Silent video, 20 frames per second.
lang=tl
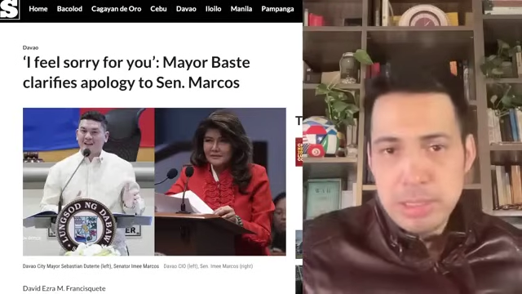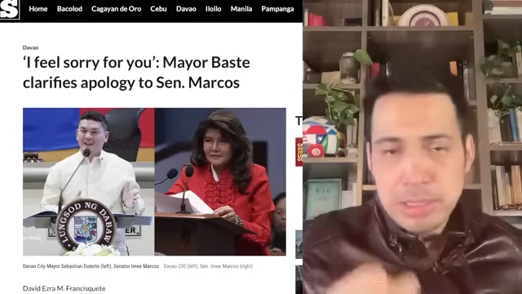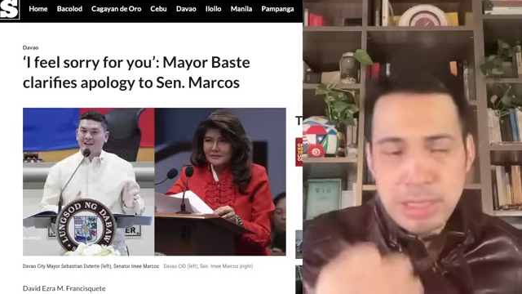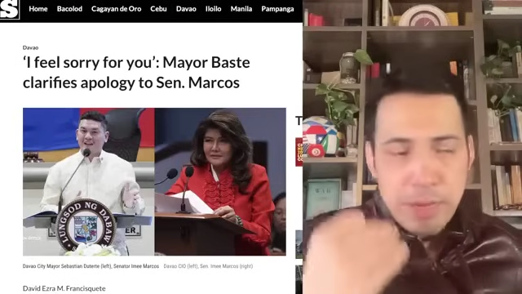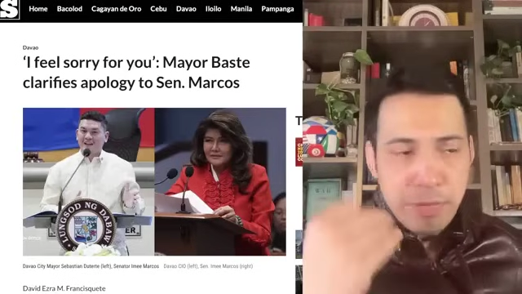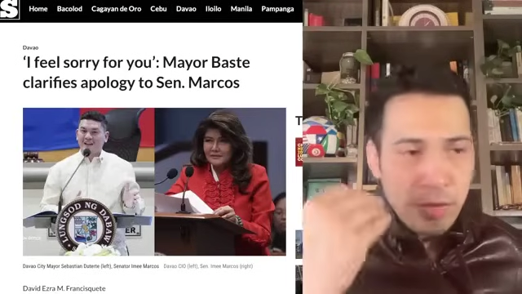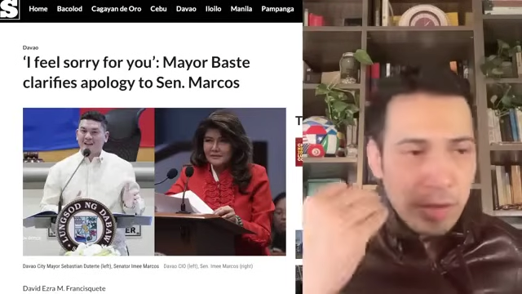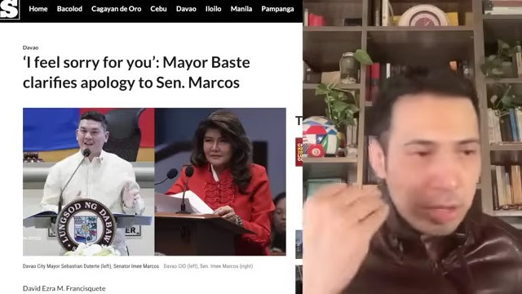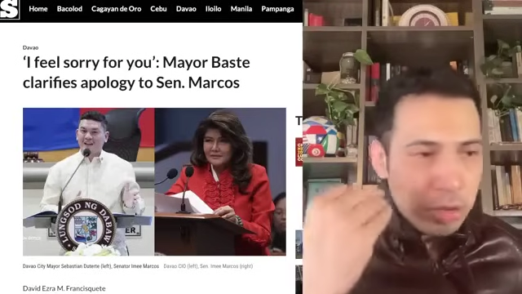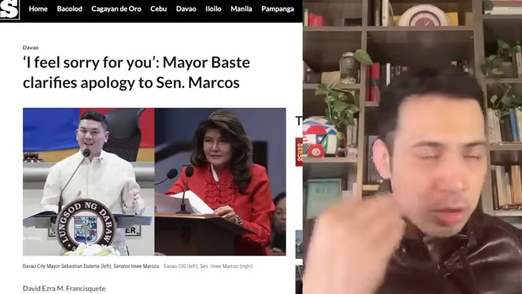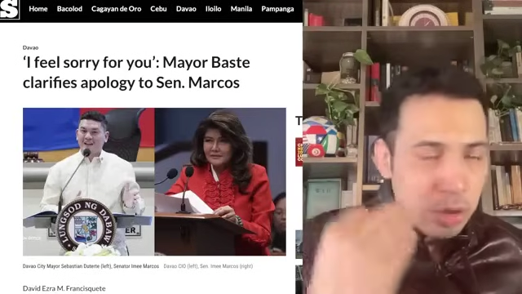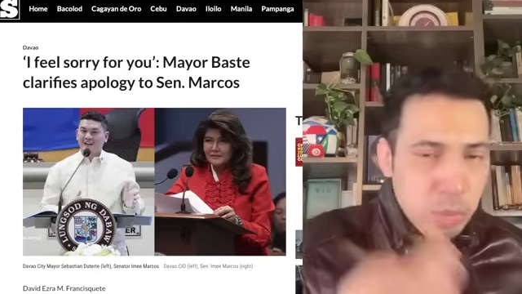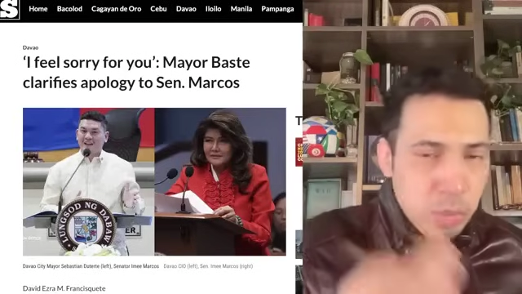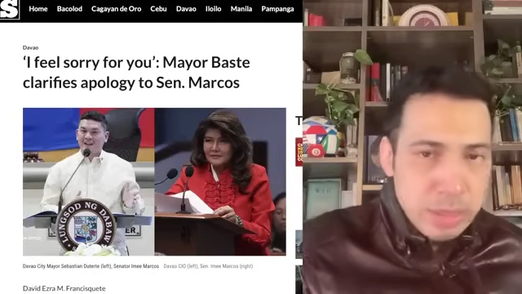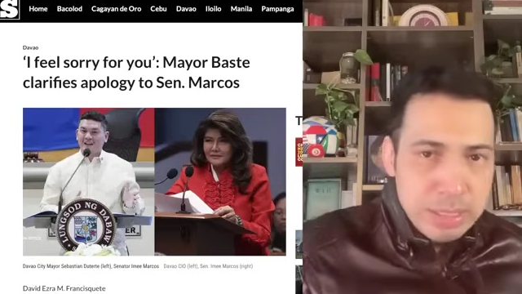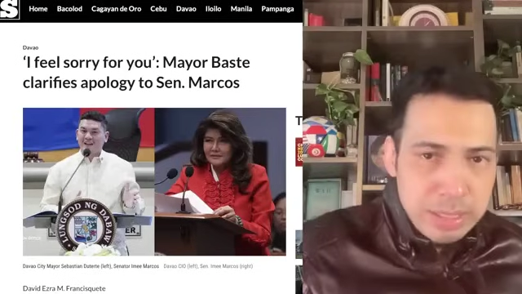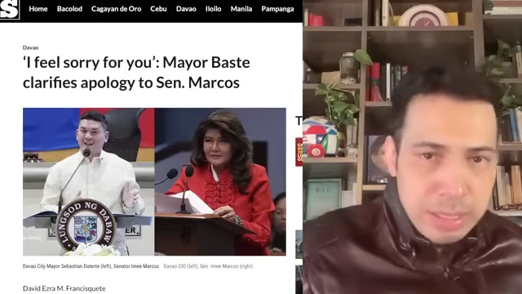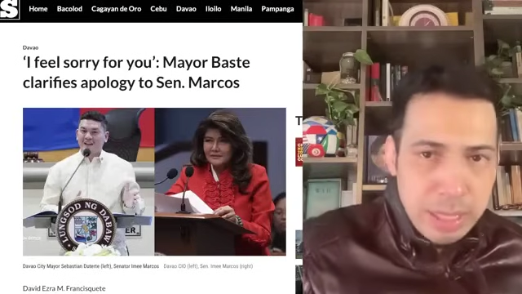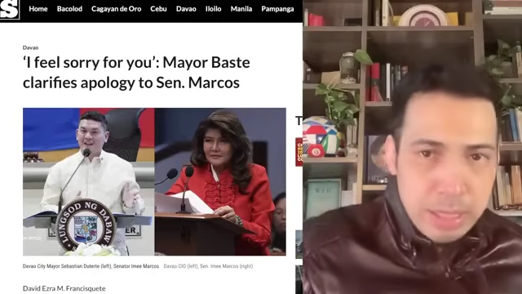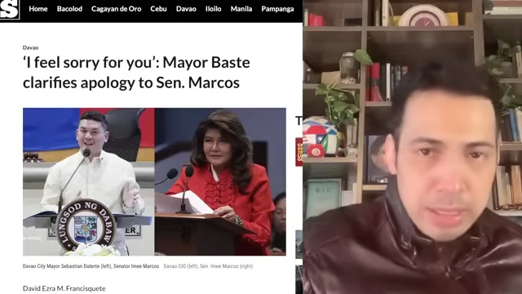disaffection
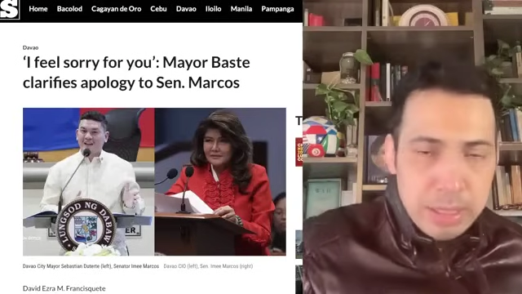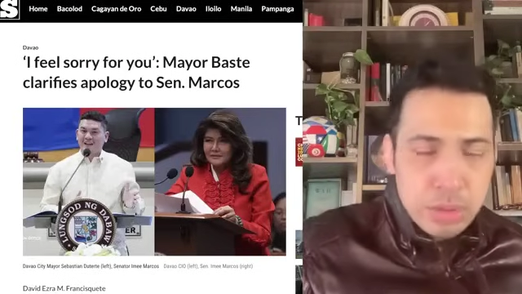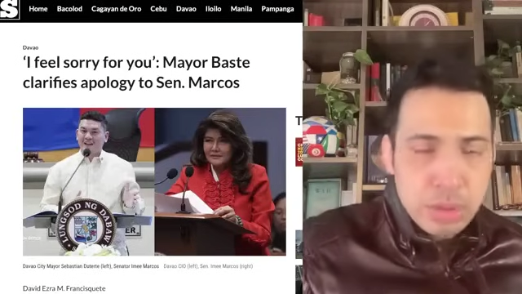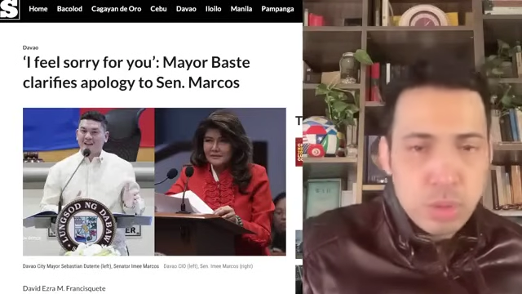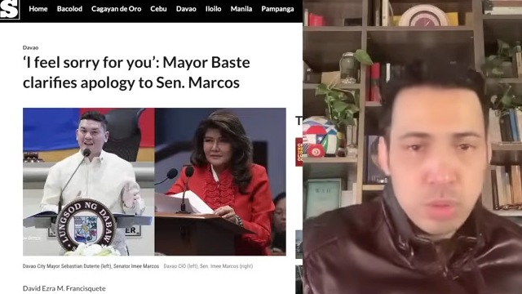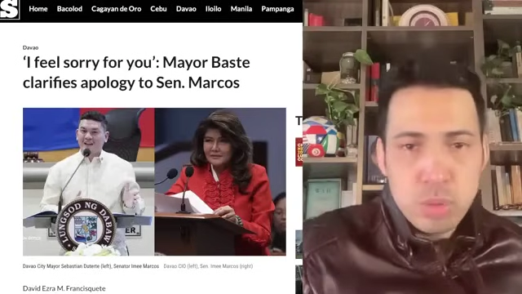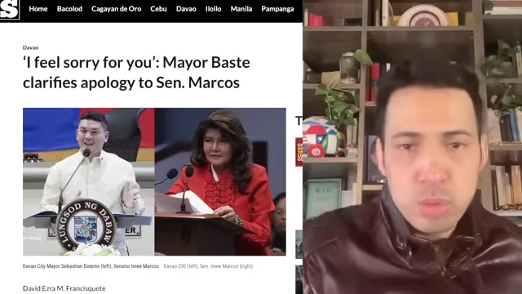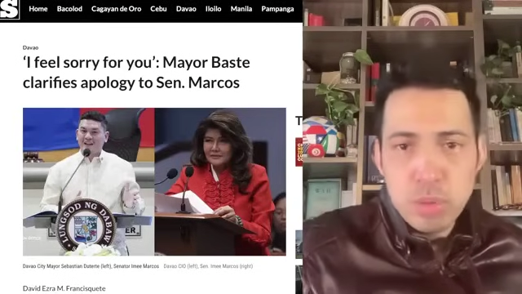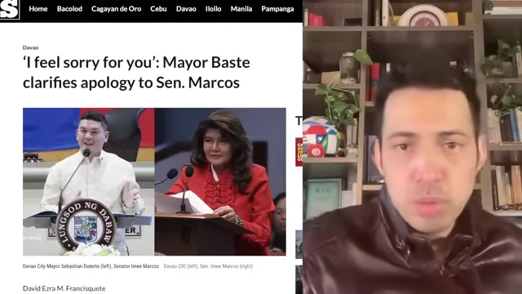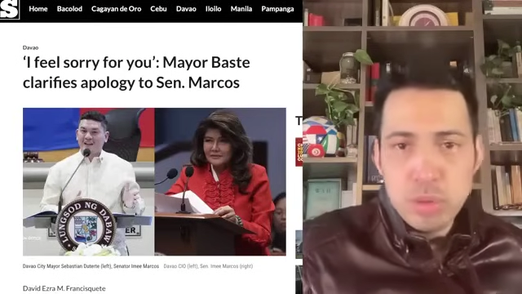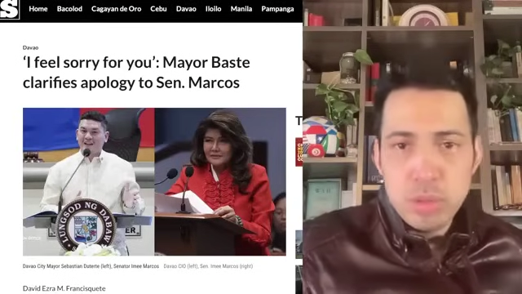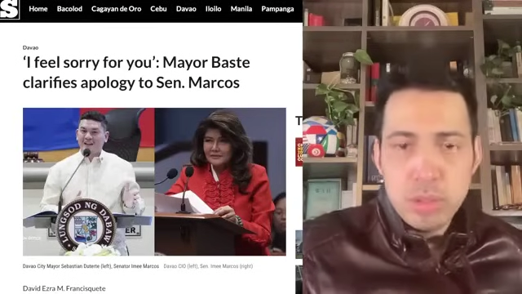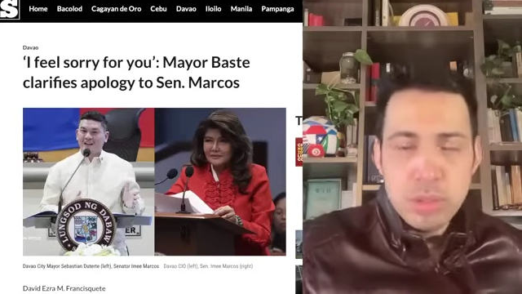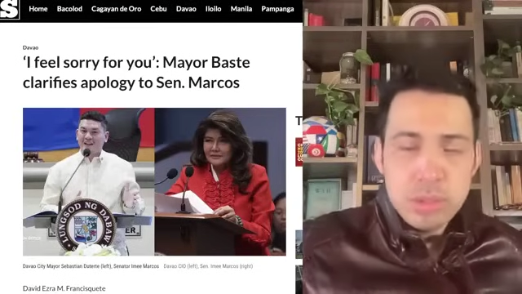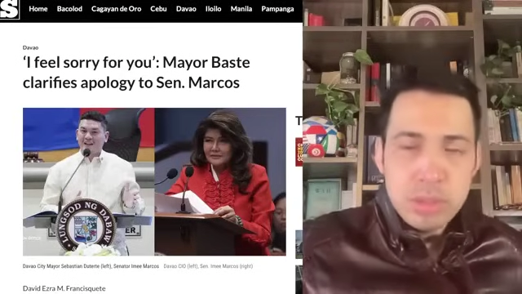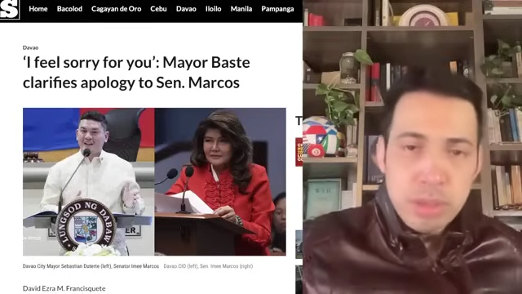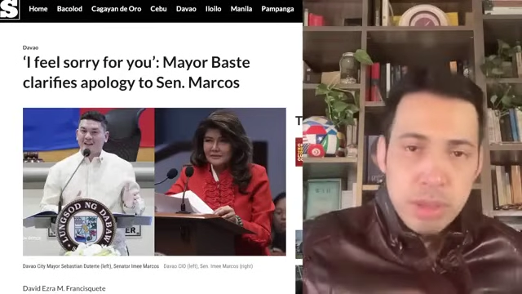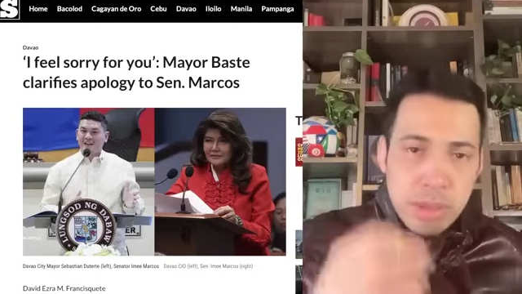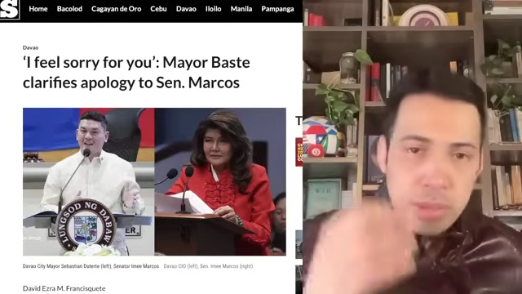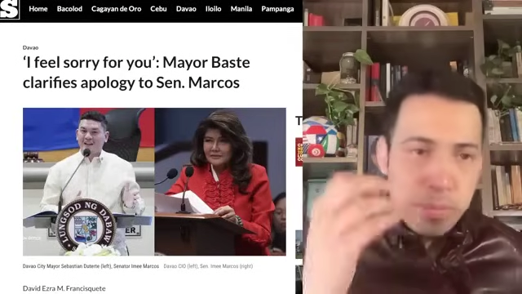with state
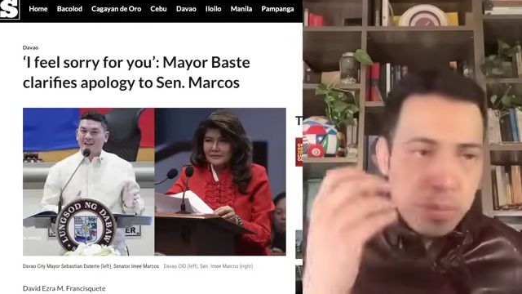institutions,